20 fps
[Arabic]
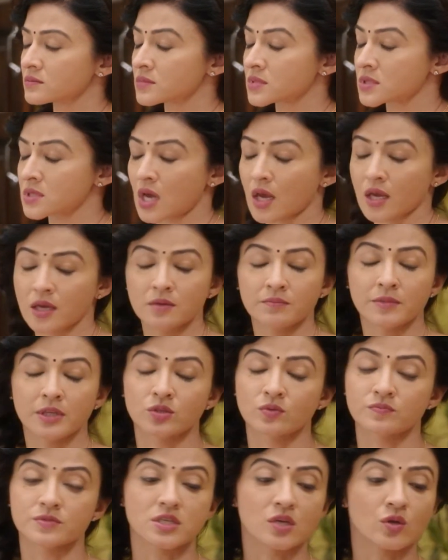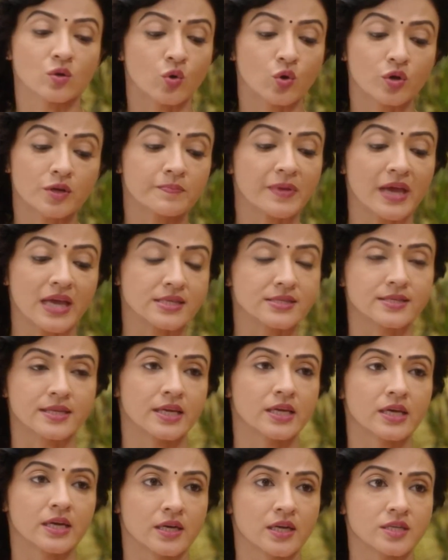ساهيل ماني أو مو حابة
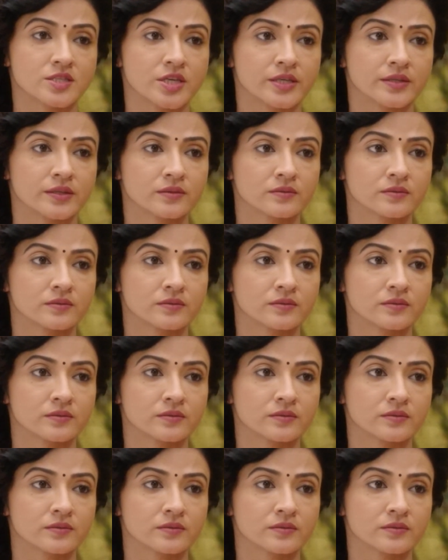اتخانق معك